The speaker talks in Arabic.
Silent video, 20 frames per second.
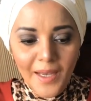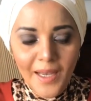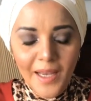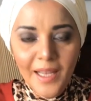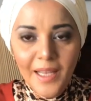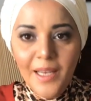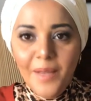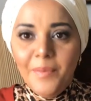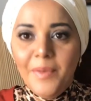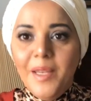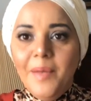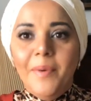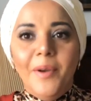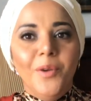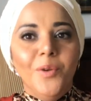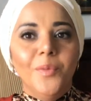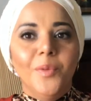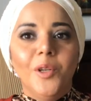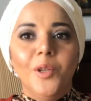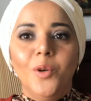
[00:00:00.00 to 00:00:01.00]
لما نبقى
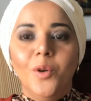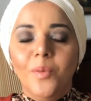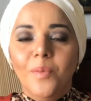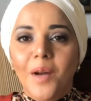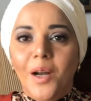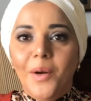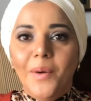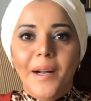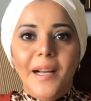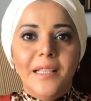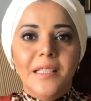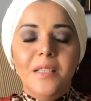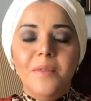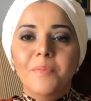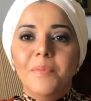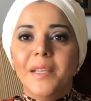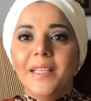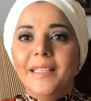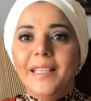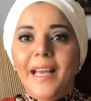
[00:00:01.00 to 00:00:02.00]
يوم الجمعة
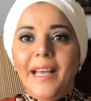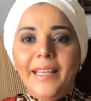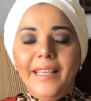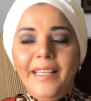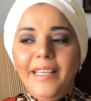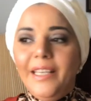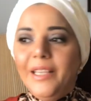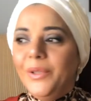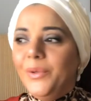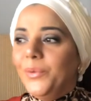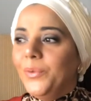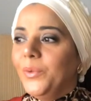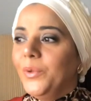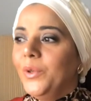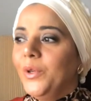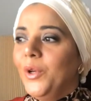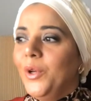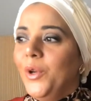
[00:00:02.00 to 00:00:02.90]
وقاعدين مرتاحين